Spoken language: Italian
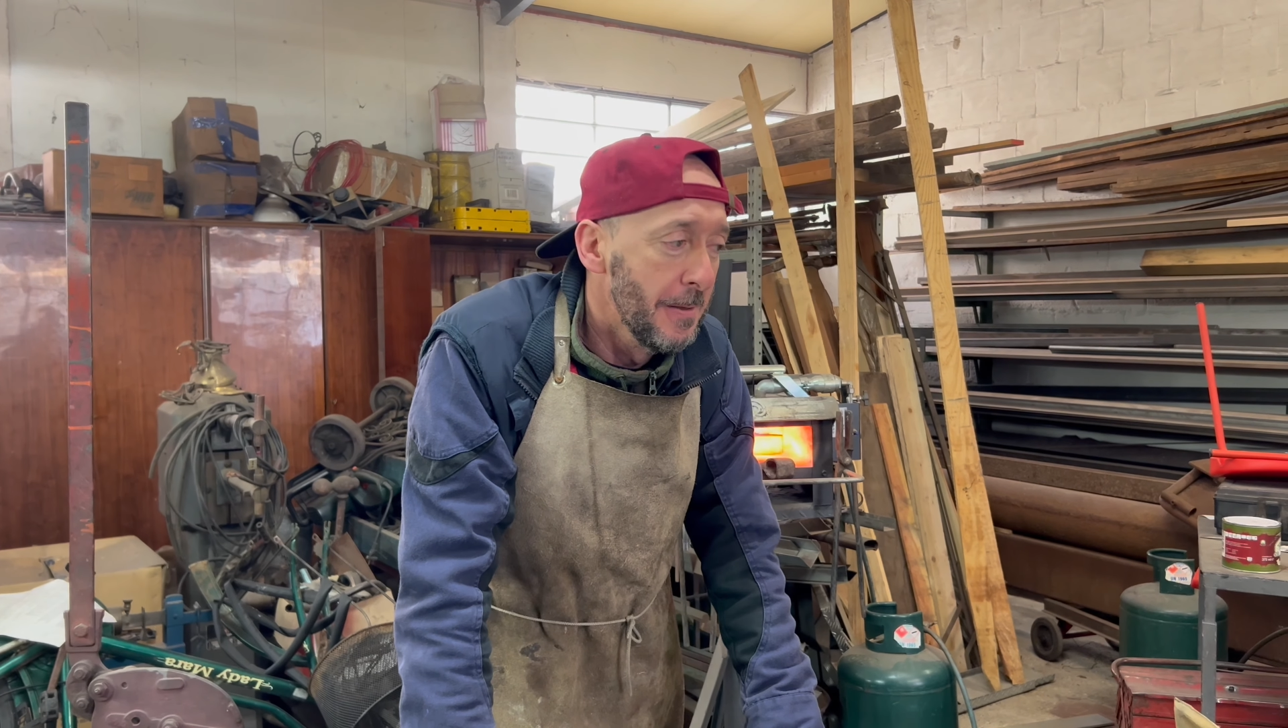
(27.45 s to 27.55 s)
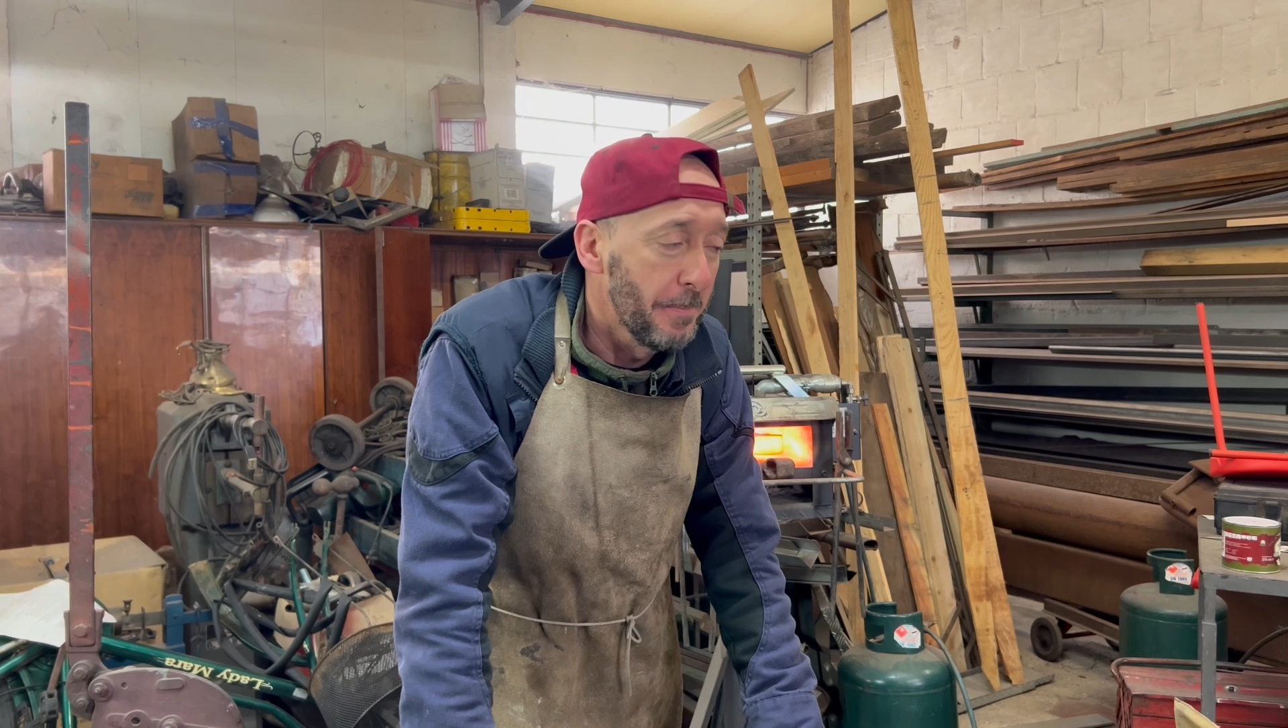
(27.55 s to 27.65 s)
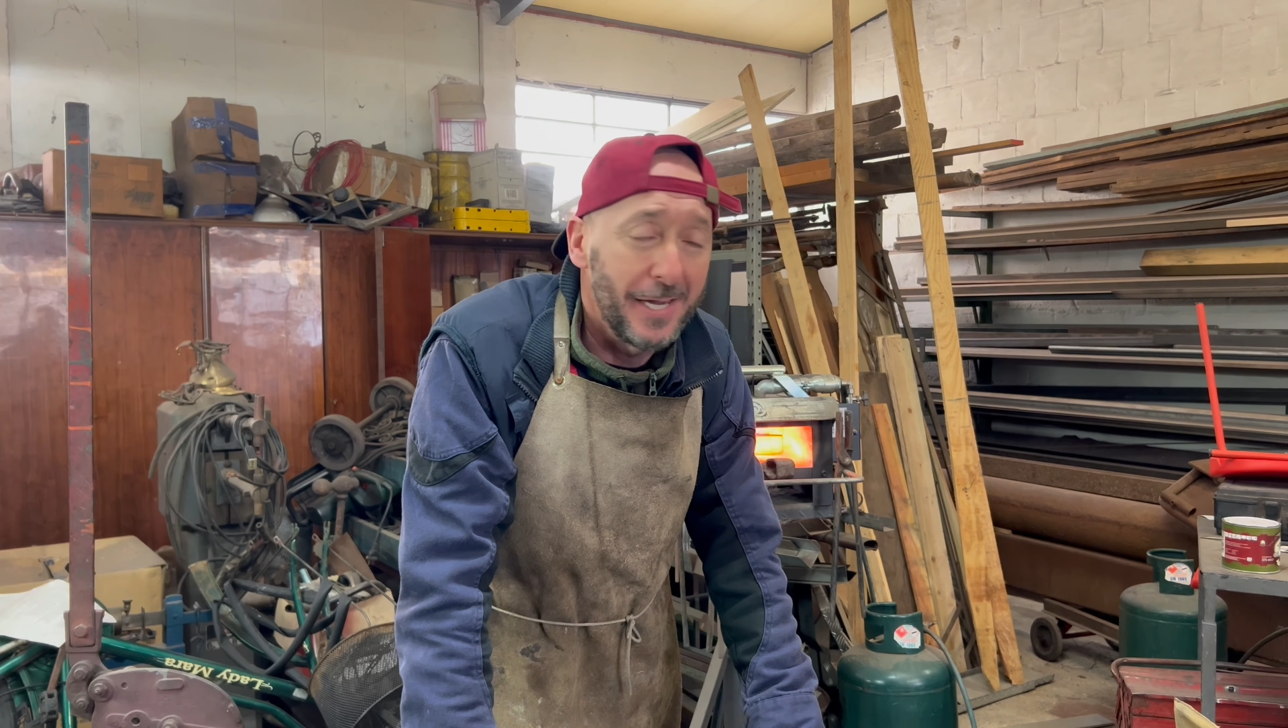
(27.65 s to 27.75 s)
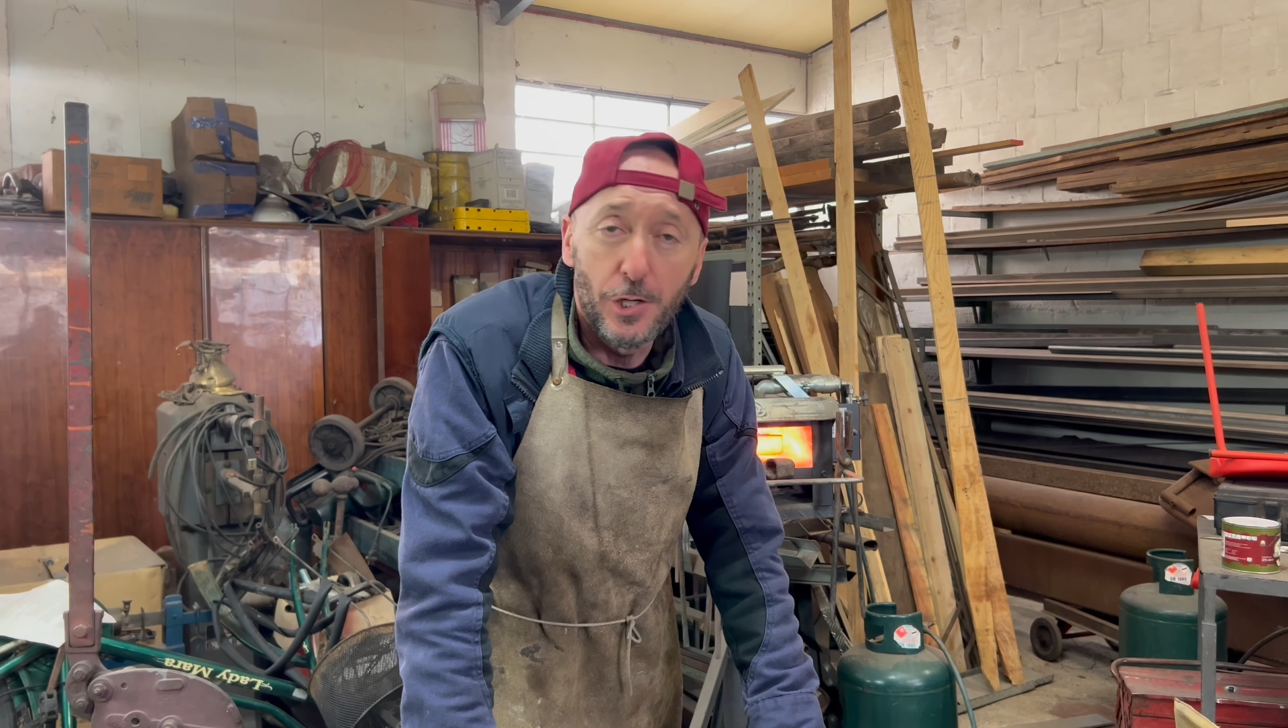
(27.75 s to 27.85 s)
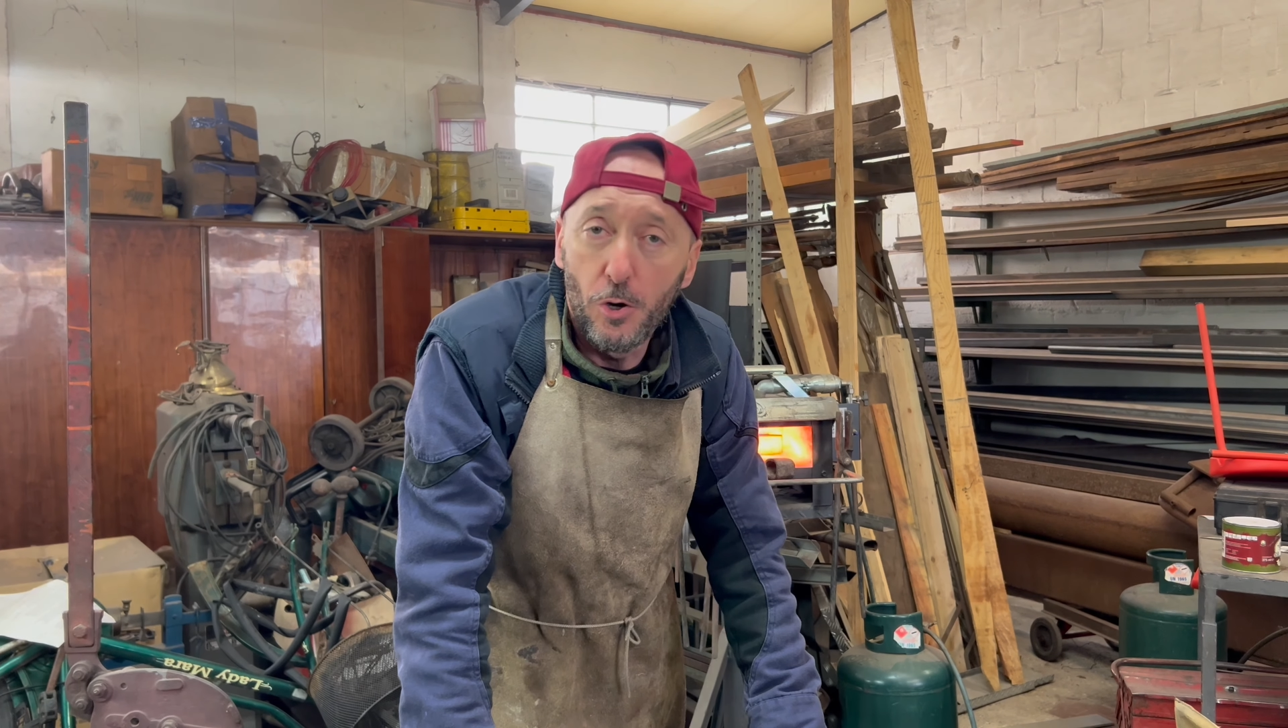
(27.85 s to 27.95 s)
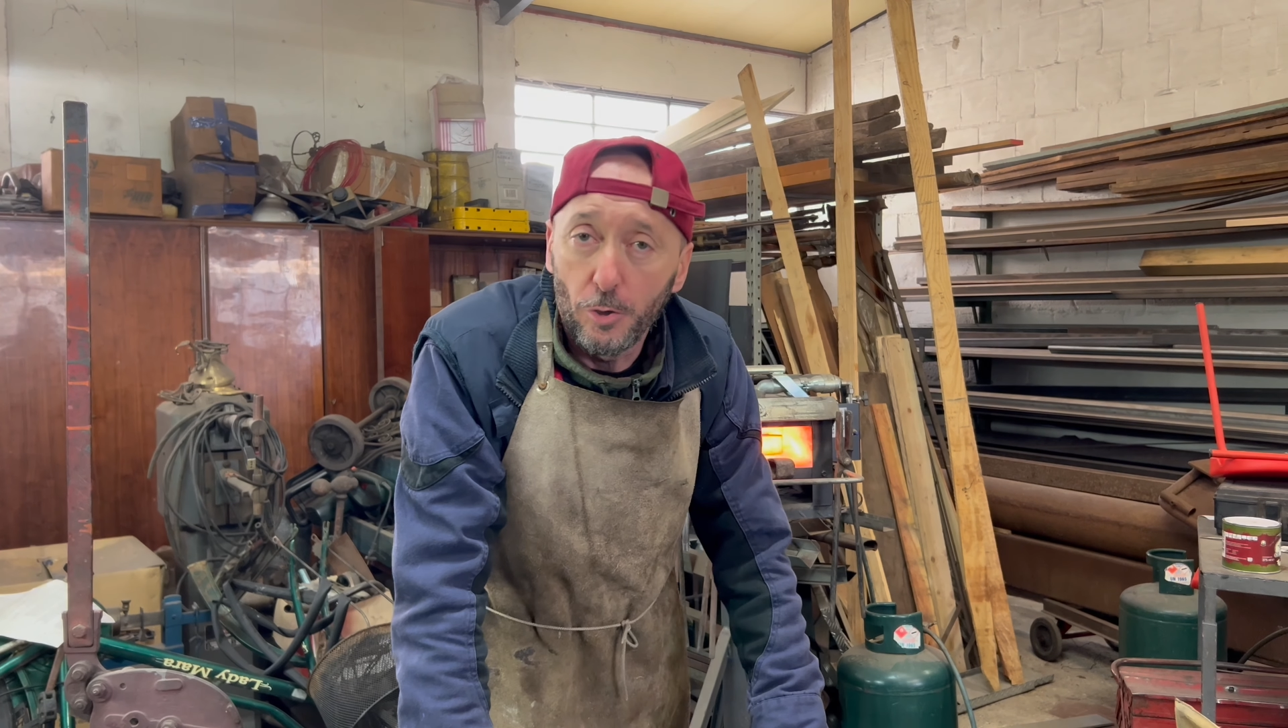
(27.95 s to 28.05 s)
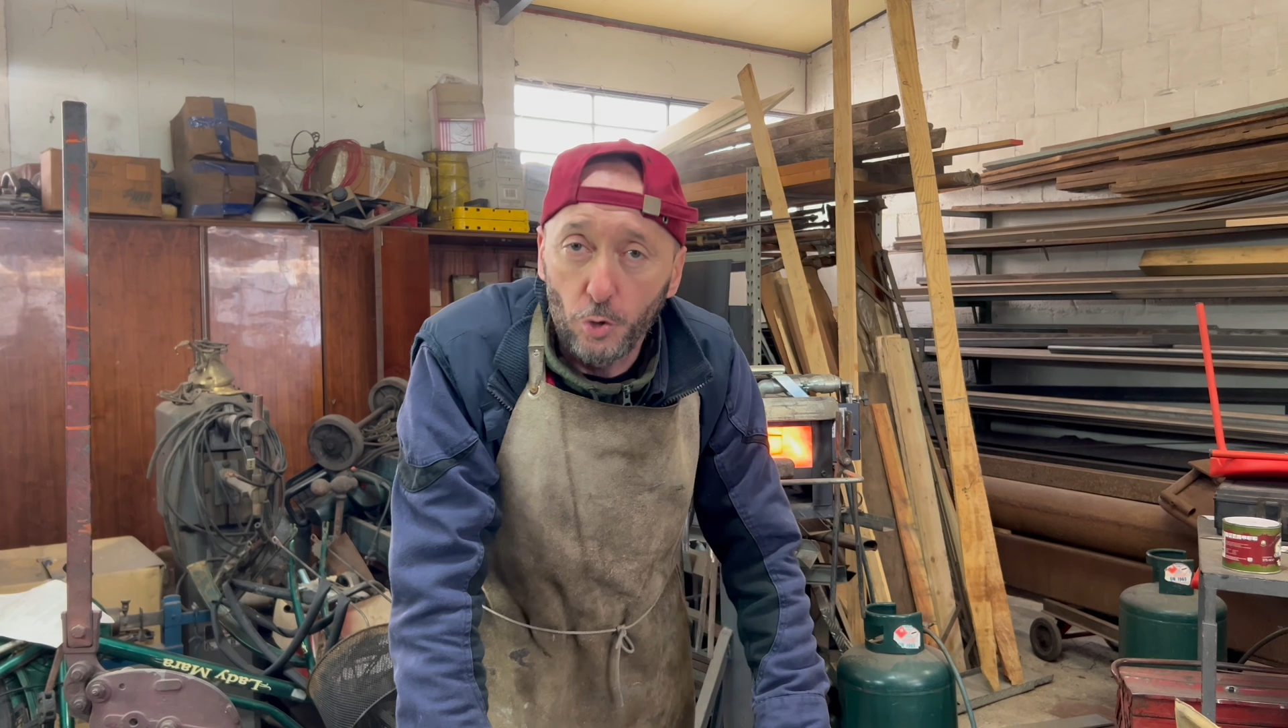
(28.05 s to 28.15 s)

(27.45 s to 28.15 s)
ma io,